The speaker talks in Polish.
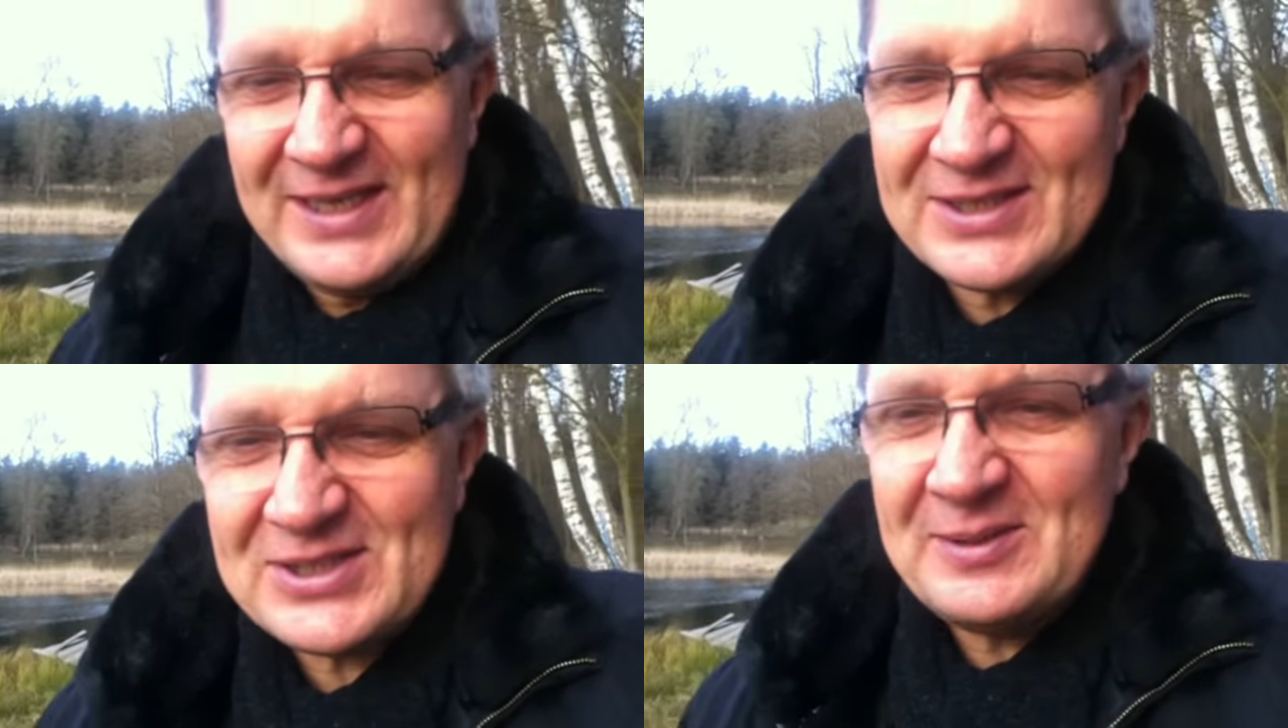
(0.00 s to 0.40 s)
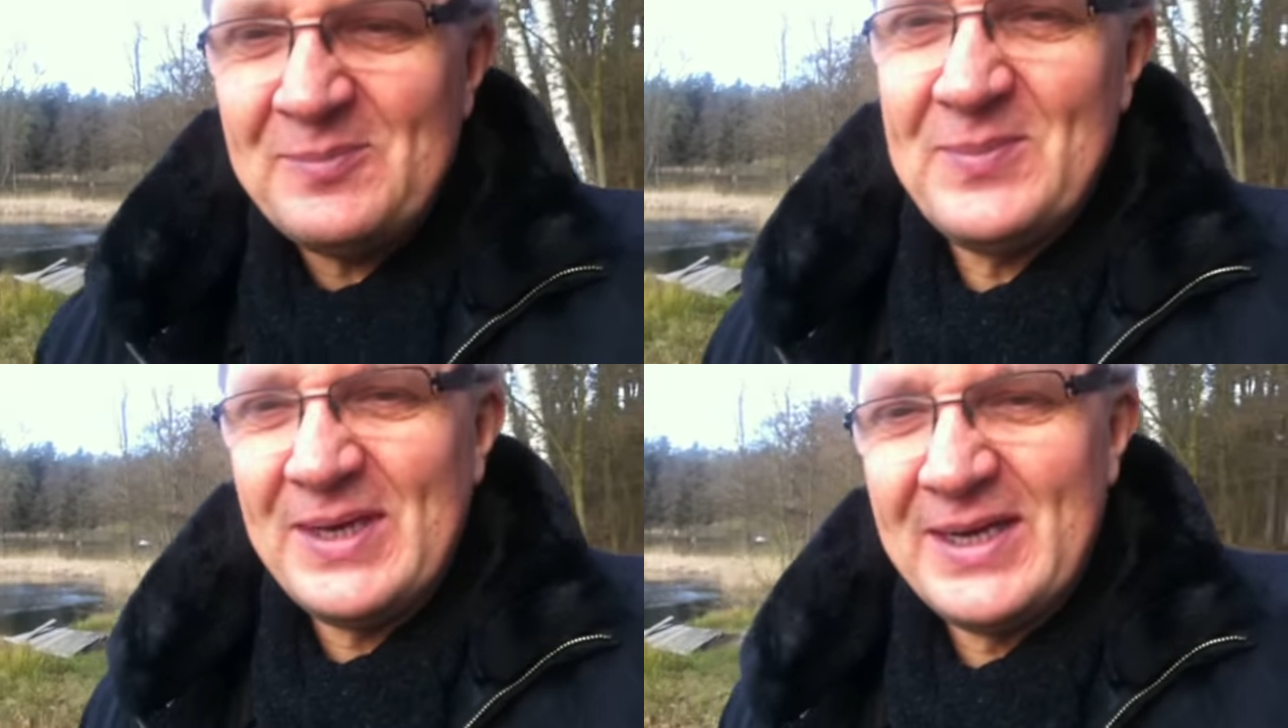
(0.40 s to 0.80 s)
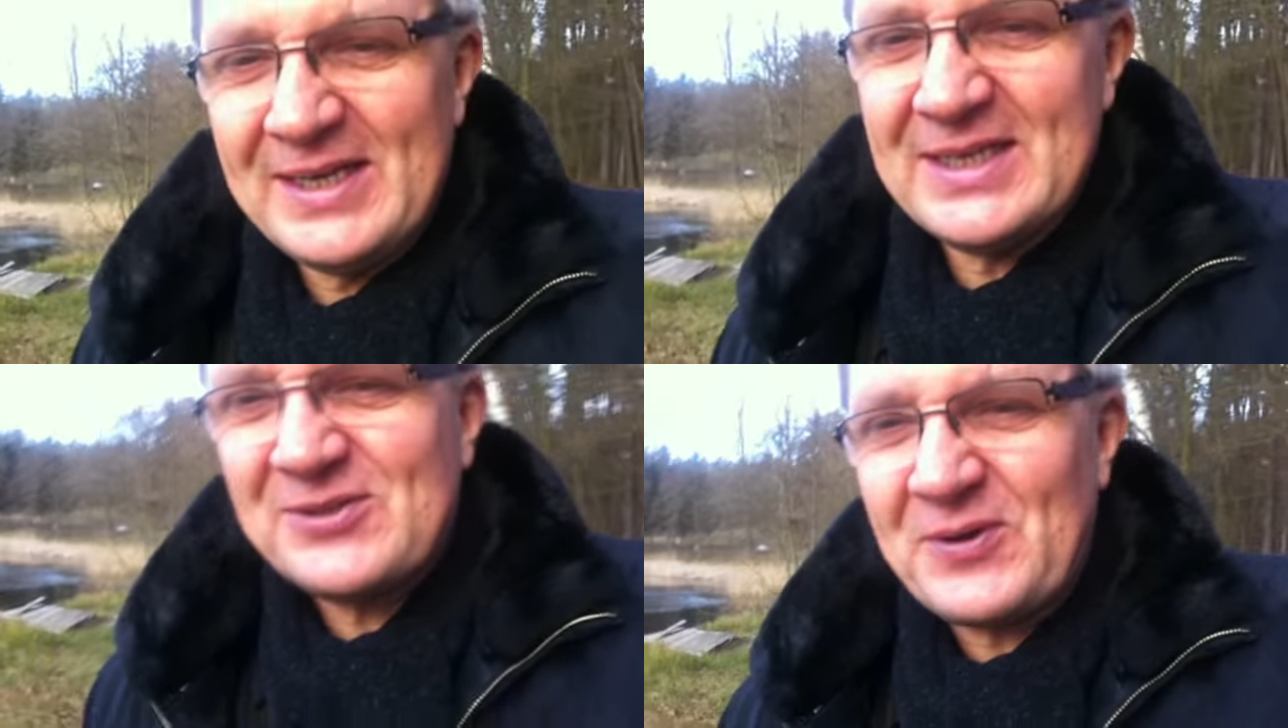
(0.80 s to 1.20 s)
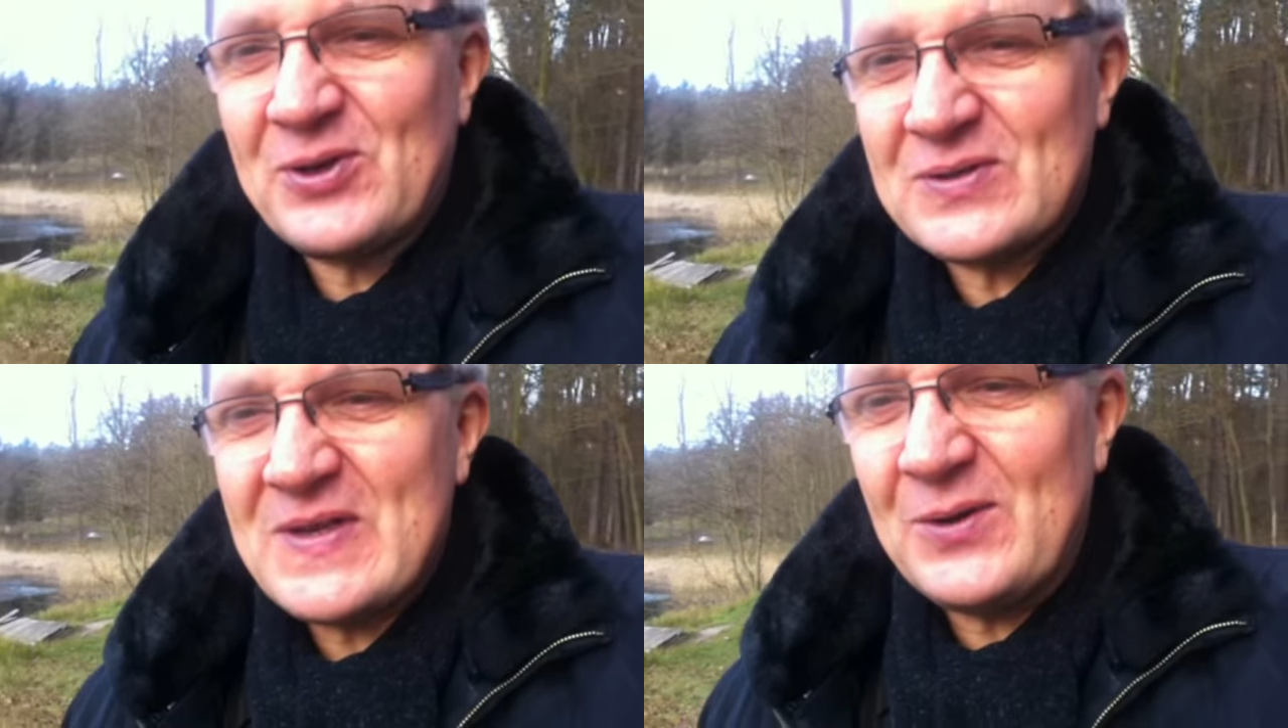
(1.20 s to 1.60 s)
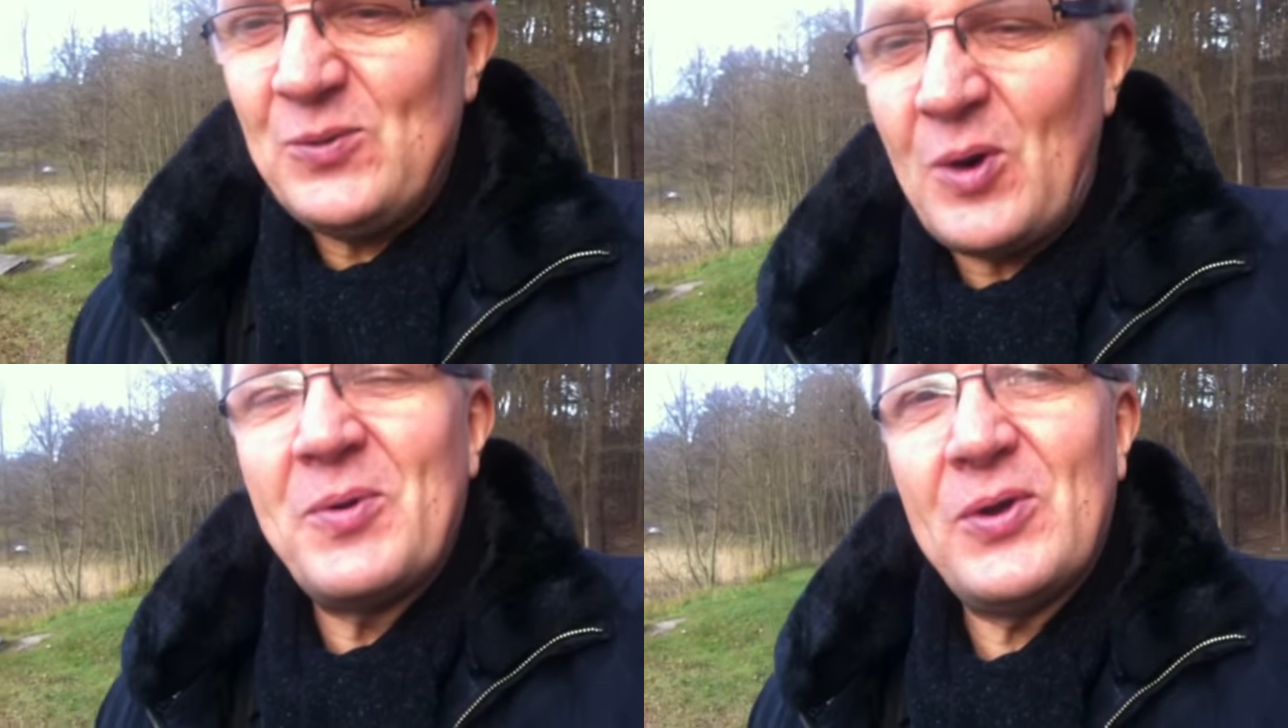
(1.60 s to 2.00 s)
Jest tym, jest swego
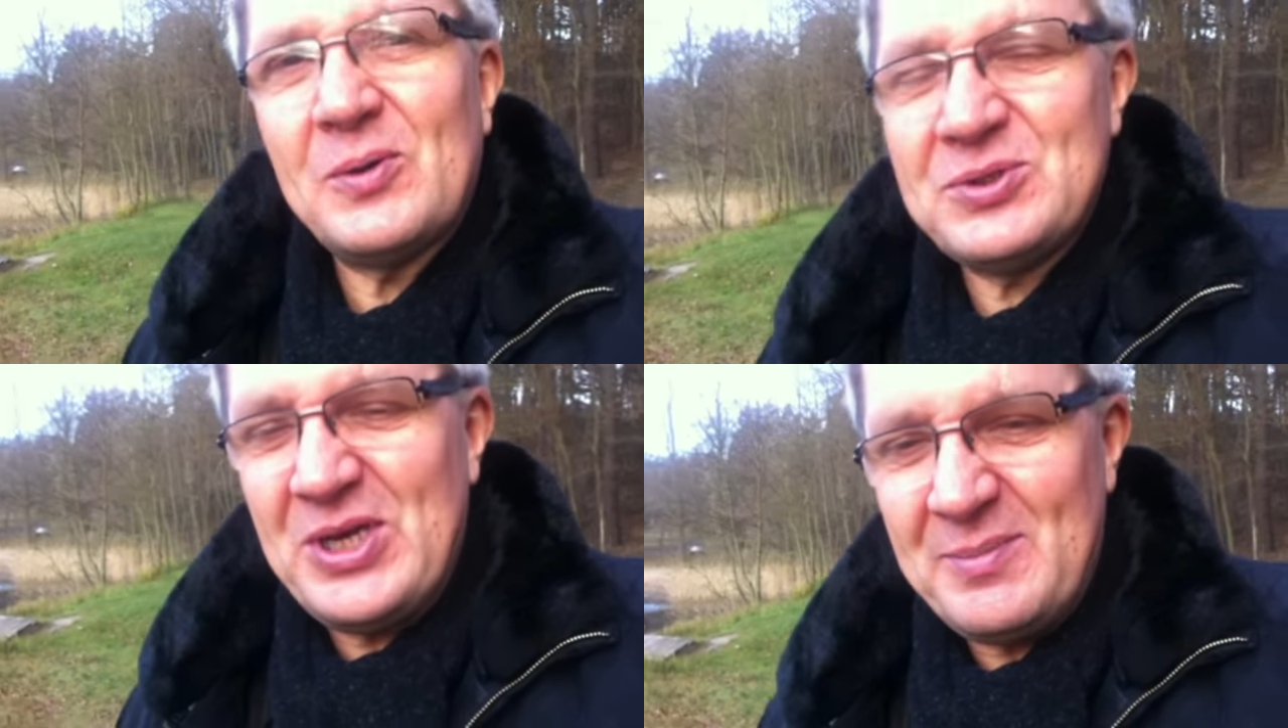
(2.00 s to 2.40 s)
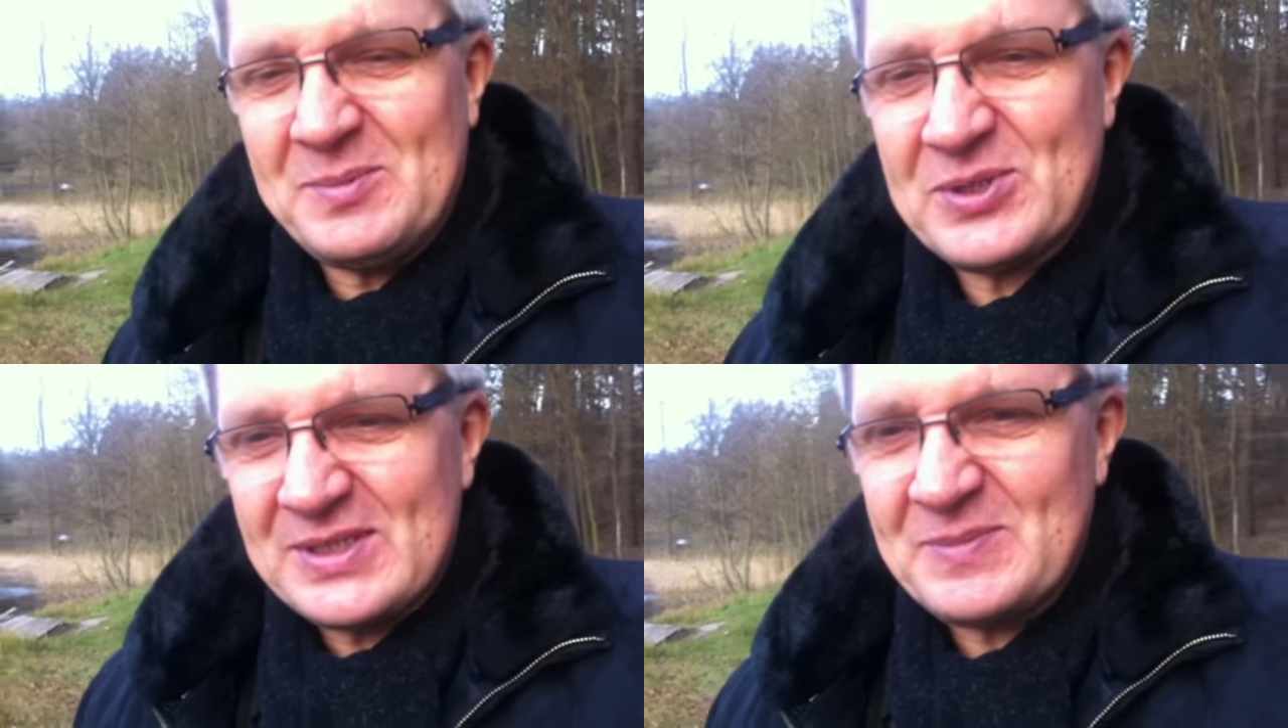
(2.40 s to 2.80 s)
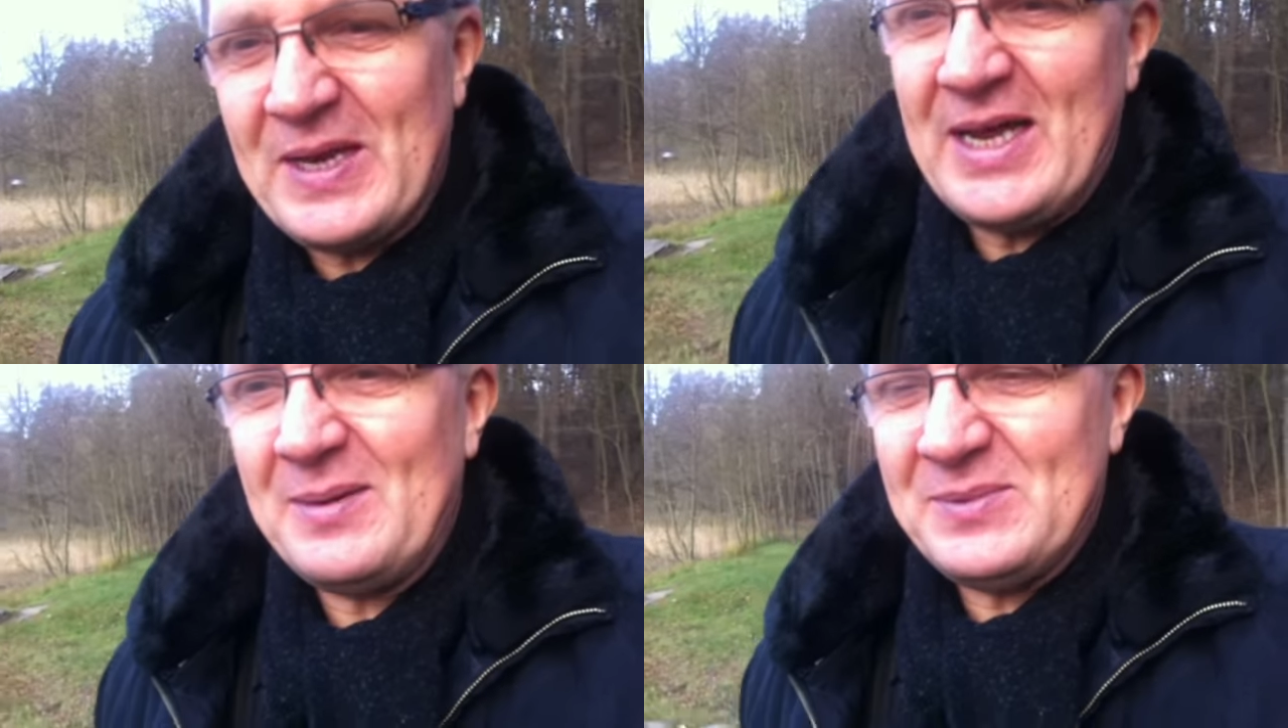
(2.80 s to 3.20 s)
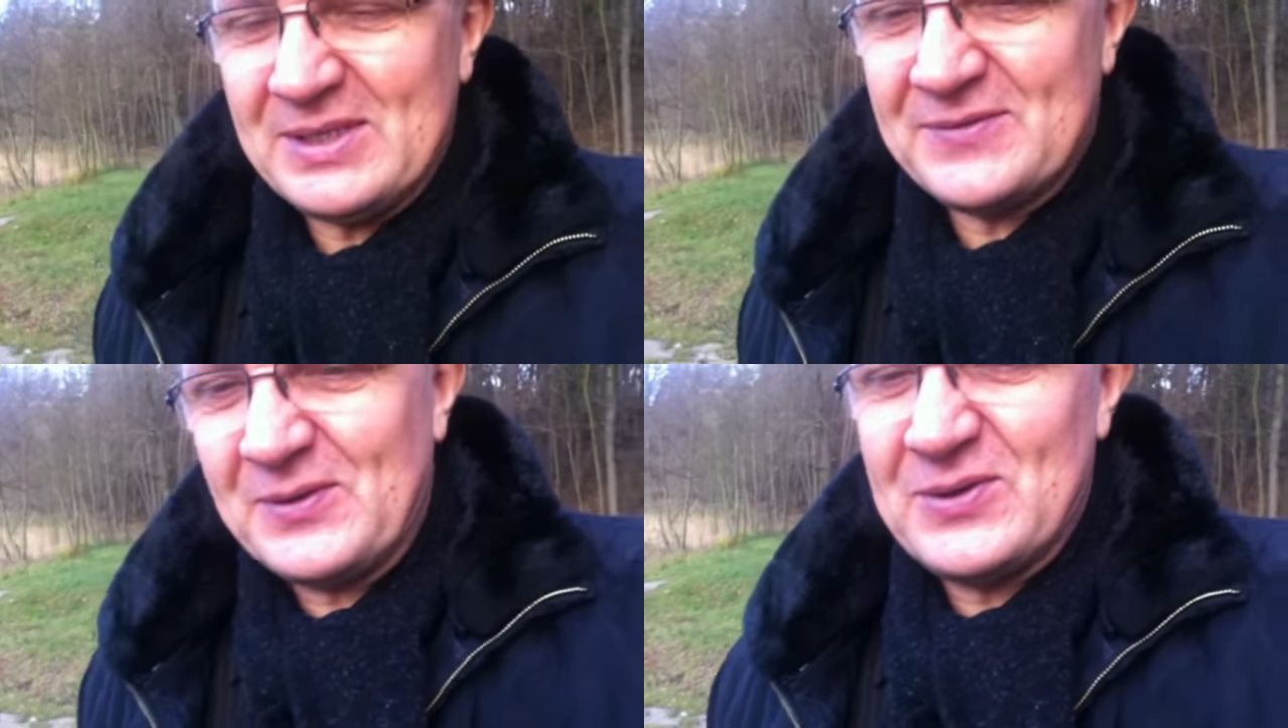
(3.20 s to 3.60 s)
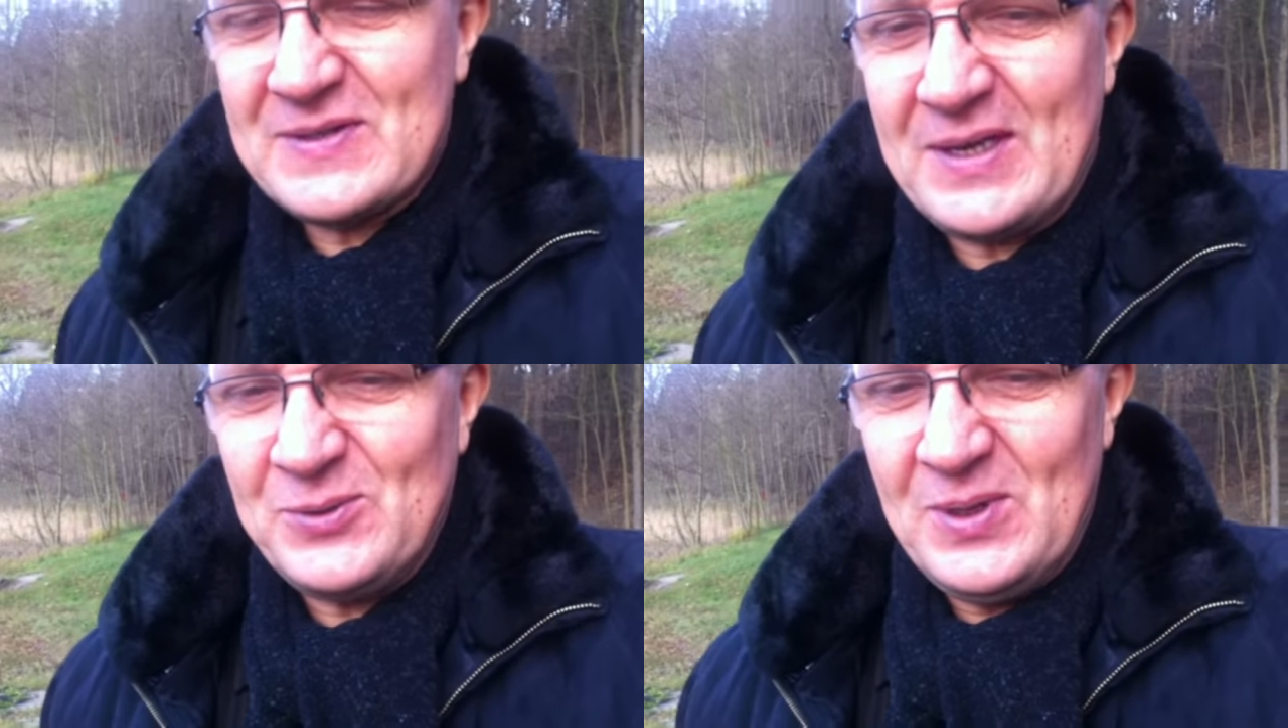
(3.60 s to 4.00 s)
rodzaju obroną ziemi przed zmianami, jest swego
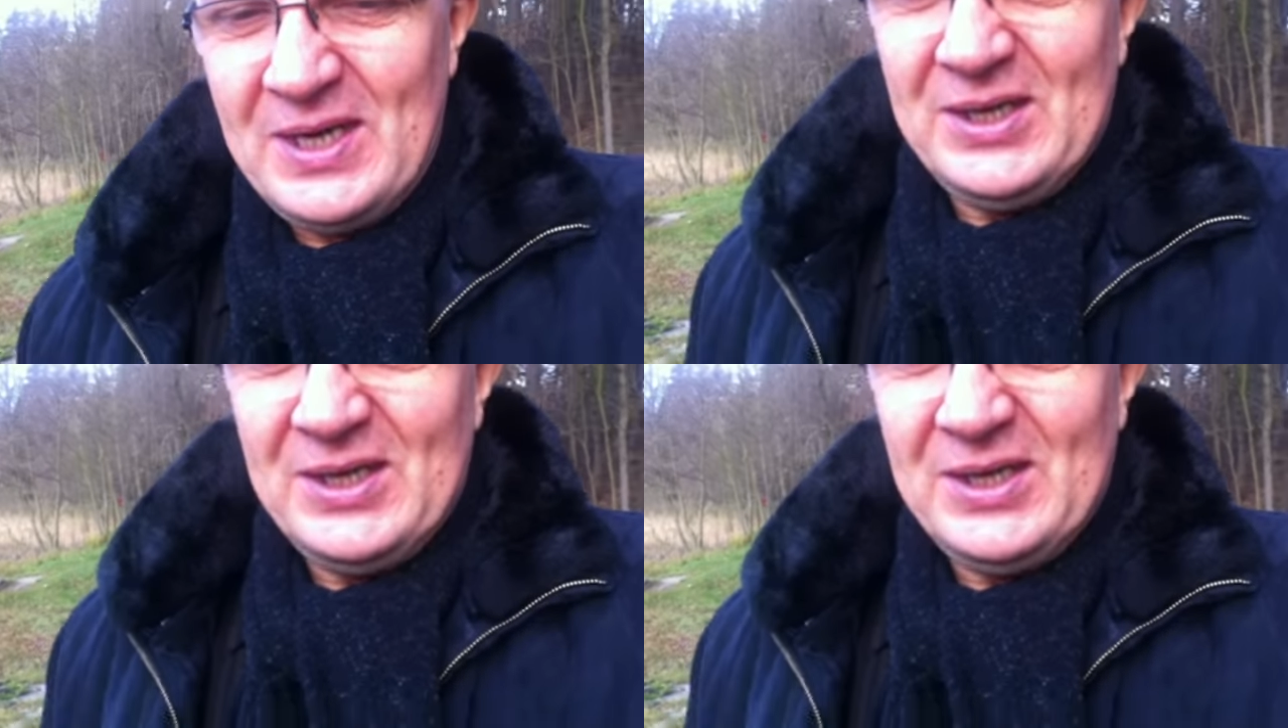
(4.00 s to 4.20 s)
rodzaju